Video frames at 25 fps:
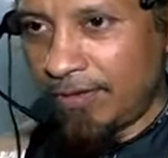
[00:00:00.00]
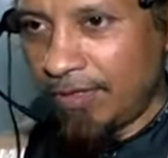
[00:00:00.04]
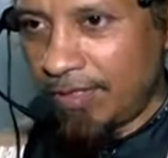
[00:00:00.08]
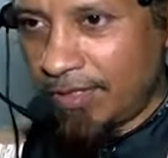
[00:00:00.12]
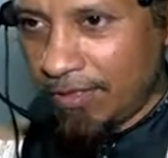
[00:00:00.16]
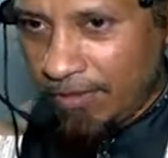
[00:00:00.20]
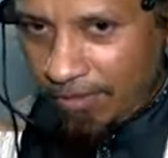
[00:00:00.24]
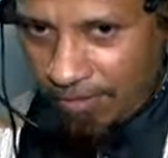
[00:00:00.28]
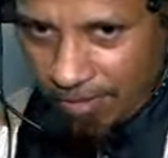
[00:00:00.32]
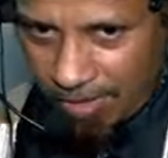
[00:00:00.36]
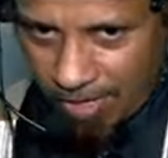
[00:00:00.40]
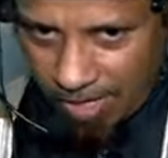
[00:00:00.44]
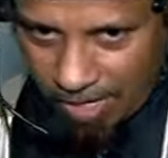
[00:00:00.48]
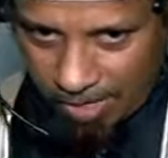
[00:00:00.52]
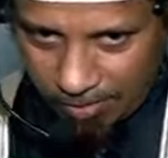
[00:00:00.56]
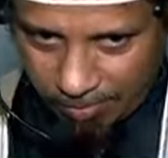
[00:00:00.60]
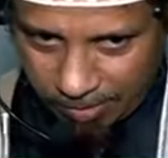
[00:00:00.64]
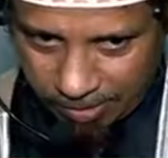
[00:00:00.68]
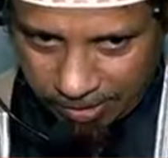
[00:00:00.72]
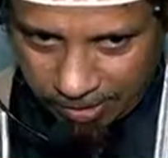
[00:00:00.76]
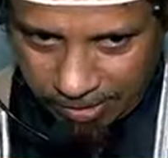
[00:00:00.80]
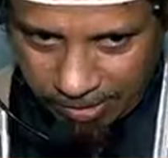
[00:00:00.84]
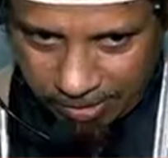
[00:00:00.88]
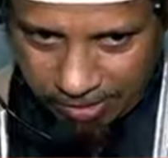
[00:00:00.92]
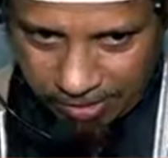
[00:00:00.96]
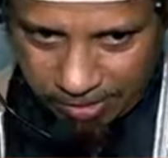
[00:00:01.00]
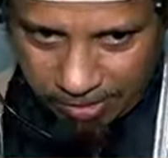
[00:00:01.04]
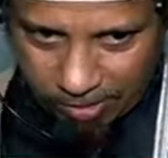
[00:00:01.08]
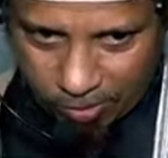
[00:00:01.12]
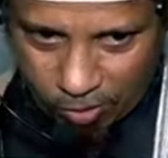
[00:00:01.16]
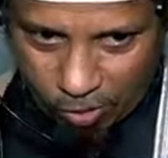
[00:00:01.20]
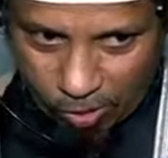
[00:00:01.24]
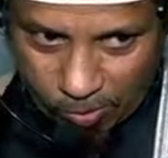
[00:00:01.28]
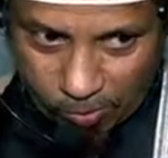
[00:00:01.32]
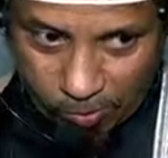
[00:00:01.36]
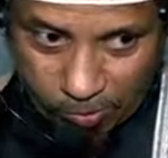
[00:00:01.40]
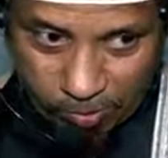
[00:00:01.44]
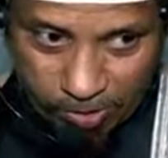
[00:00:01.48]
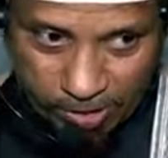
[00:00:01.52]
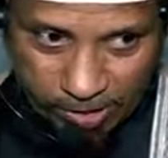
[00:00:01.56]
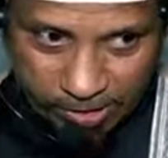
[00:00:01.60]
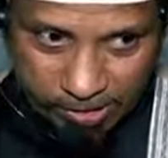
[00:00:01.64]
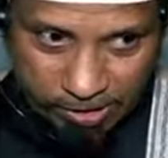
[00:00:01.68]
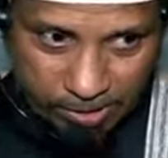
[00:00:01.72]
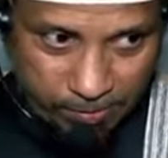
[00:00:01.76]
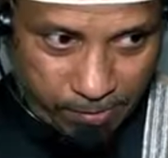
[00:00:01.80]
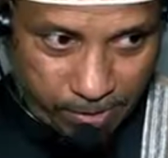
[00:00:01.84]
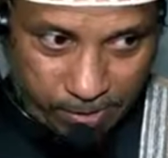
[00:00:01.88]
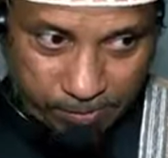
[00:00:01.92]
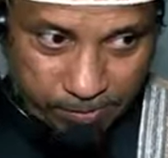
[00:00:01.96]
এটা হলো আমাদের কমন
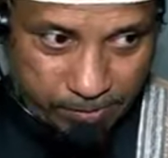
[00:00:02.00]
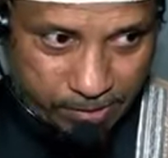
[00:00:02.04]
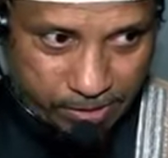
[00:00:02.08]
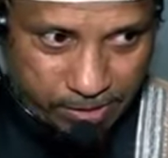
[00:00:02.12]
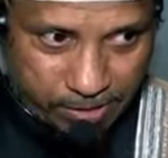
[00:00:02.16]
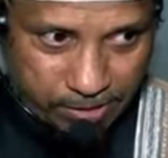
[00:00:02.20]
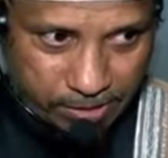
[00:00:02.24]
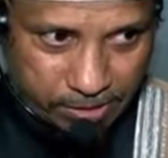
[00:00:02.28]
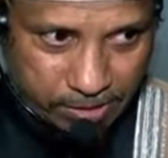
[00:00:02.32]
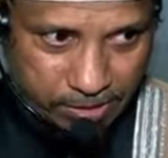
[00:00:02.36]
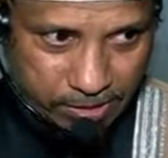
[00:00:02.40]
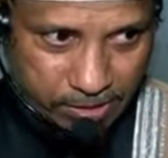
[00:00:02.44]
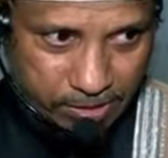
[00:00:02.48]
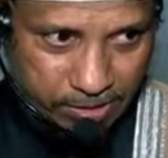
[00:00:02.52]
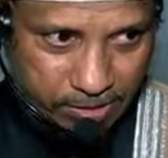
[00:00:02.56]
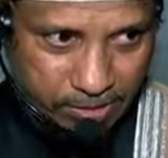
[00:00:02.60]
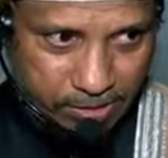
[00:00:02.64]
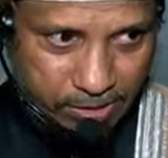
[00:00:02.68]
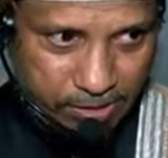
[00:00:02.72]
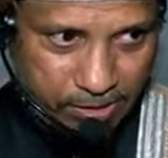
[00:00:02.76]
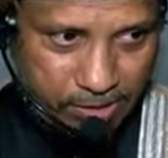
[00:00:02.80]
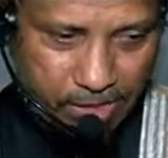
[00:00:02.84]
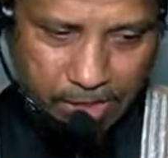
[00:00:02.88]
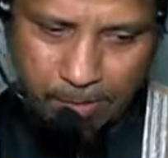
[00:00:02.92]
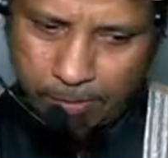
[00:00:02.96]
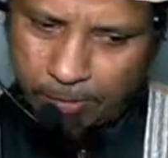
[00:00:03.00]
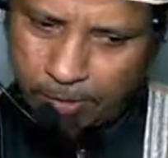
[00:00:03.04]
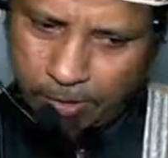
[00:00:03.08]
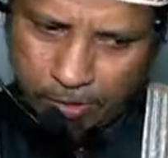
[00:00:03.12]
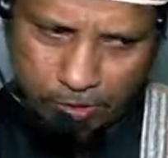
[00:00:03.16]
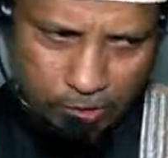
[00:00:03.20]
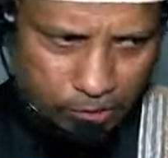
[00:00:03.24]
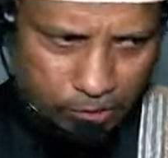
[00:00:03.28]
একটা ভাবনা যে আমি তো